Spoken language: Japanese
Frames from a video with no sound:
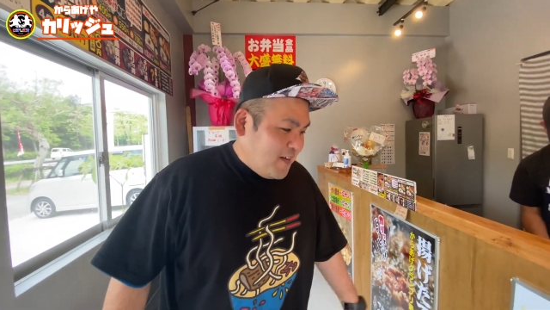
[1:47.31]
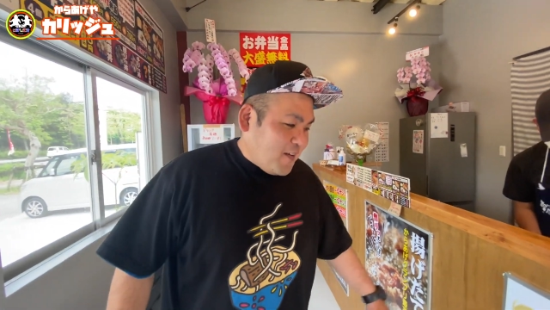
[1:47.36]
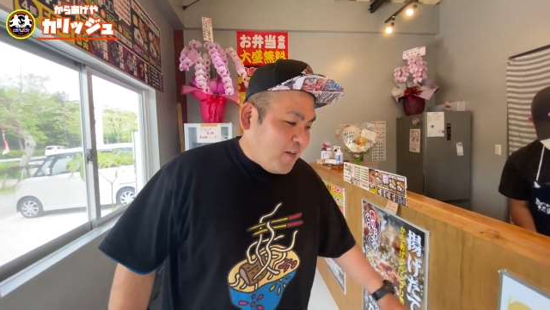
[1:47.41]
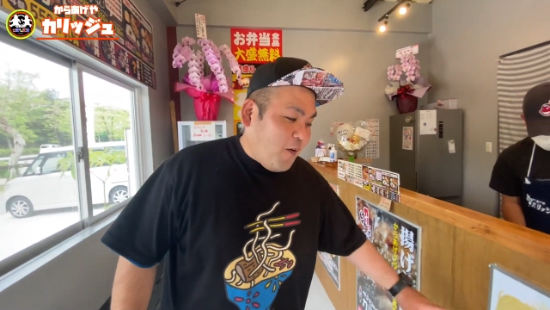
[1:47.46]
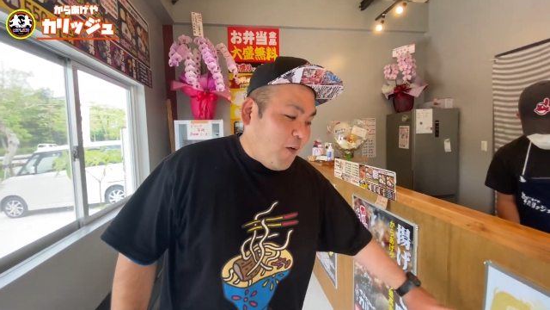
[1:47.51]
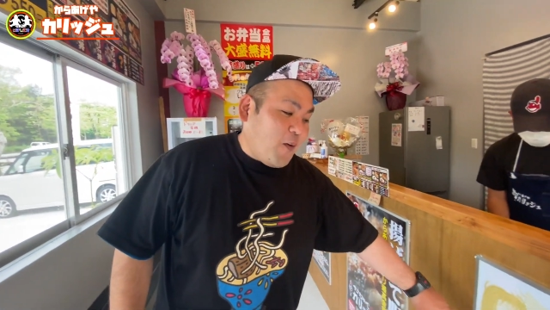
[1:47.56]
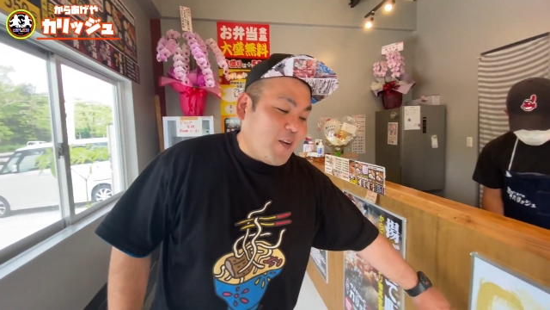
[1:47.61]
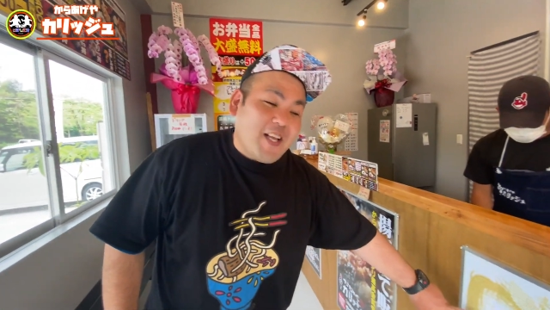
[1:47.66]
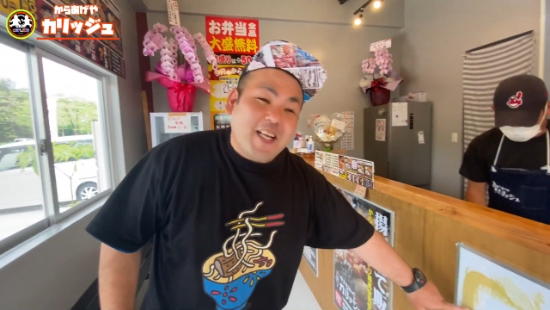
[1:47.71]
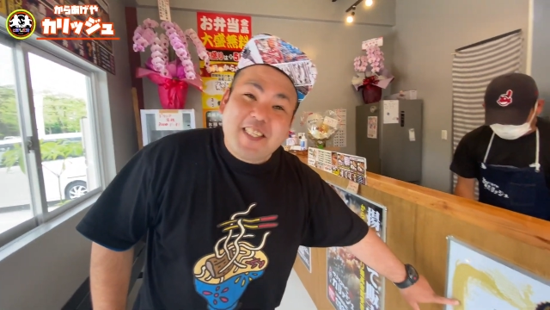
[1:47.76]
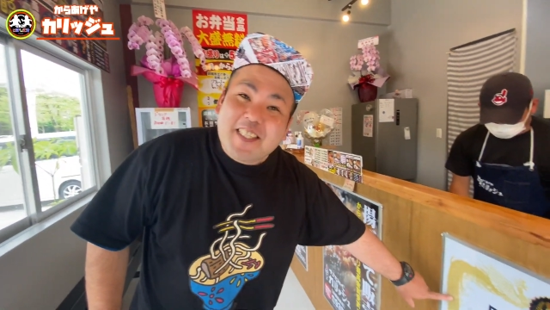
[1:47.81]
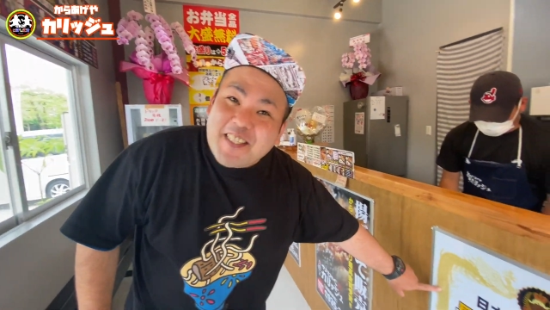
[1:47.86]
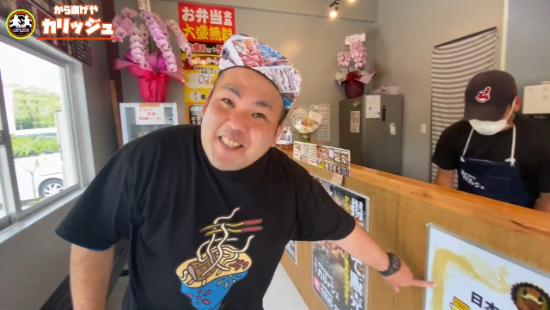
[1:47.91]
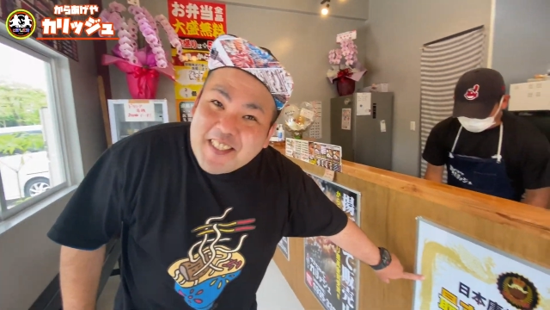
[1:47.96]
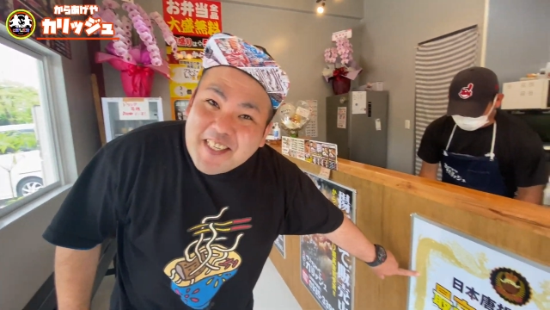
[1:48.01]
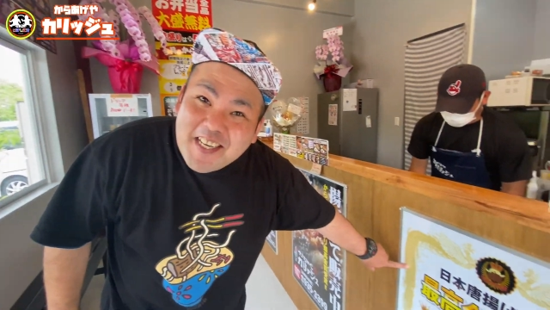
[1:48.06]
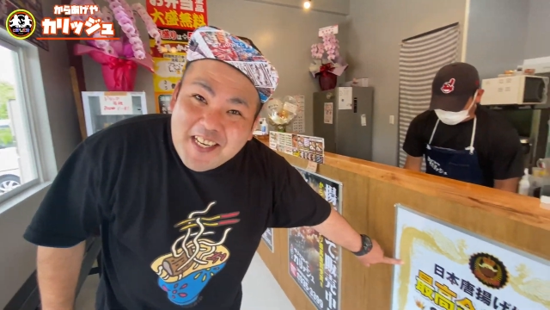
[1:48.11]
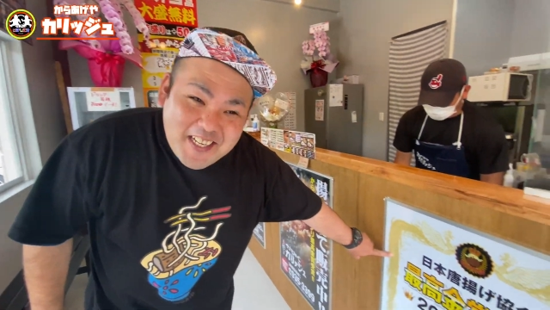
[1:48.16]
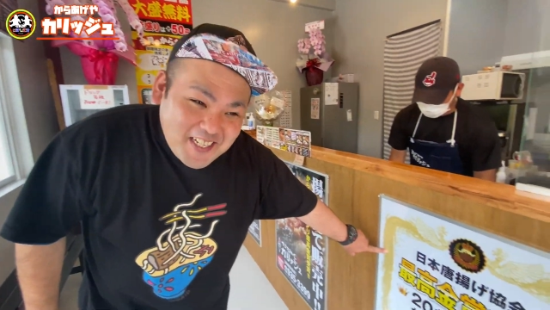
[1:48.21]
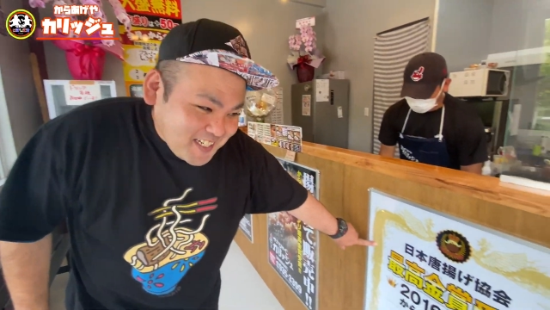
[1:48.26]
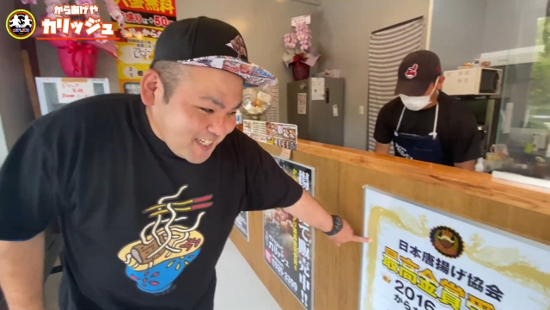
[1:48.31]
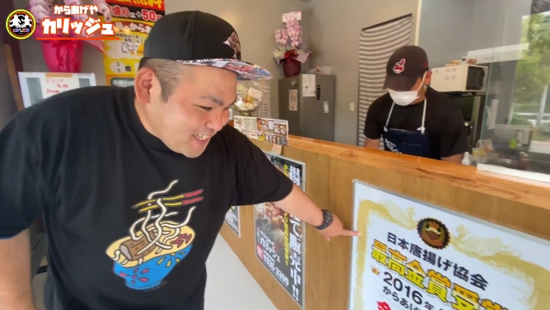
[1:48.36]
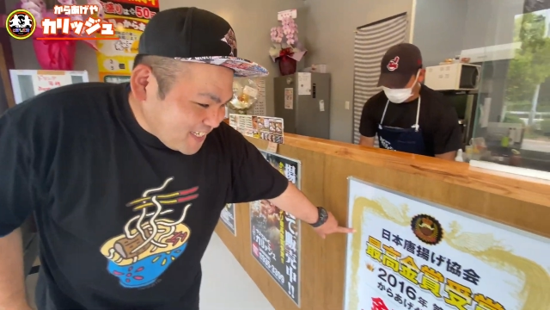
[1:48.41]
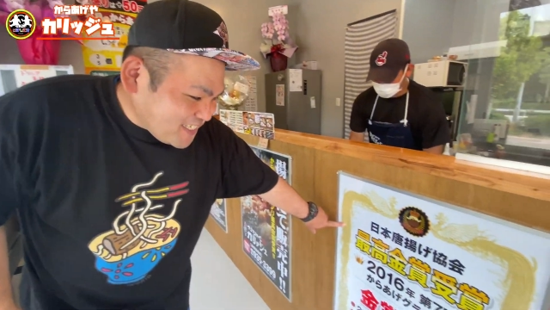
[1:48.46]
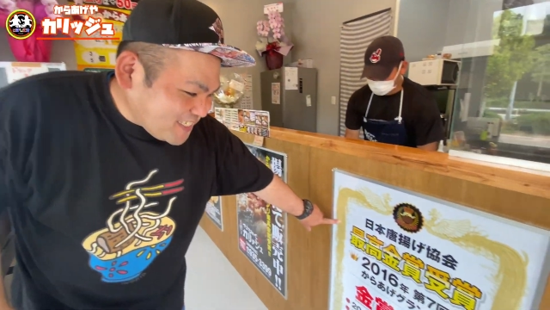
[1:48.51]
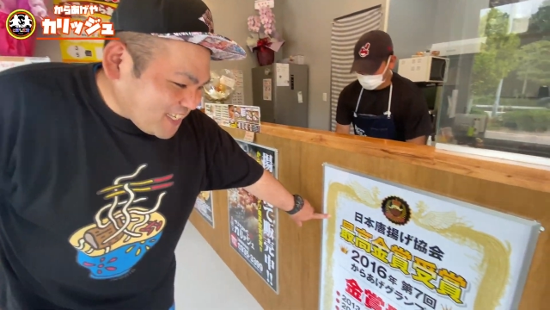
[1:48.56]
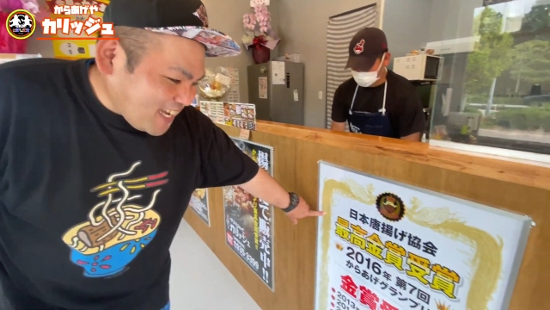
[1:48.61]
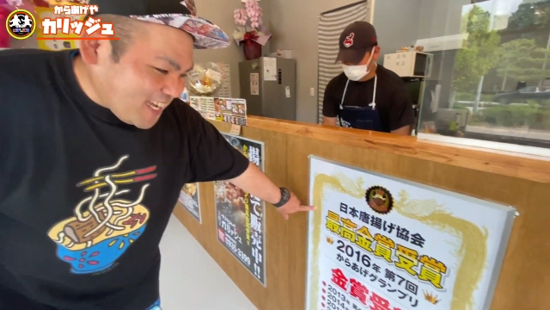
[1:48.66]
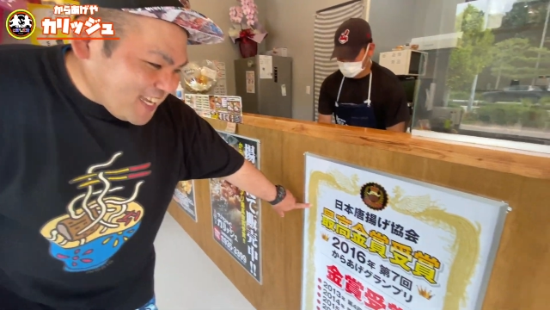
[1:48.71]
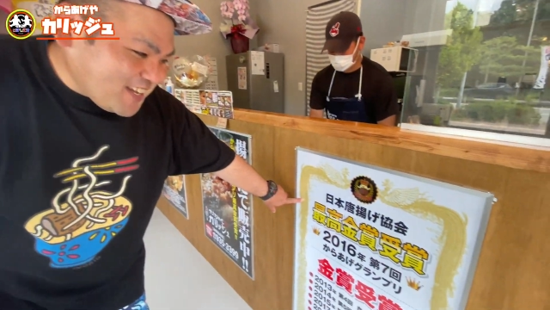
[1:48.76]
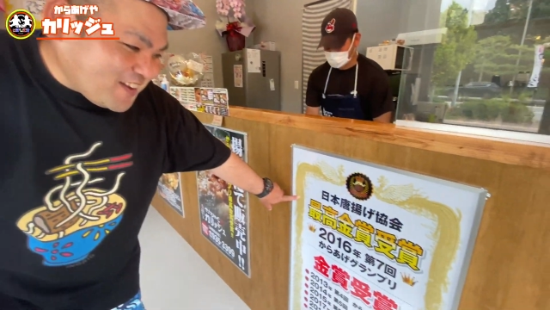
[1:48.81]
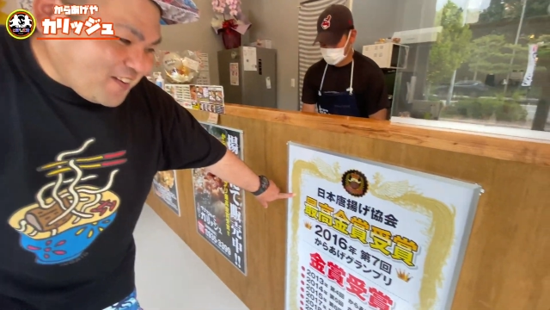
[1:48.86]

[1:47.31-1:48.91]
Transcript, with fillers: ここです。最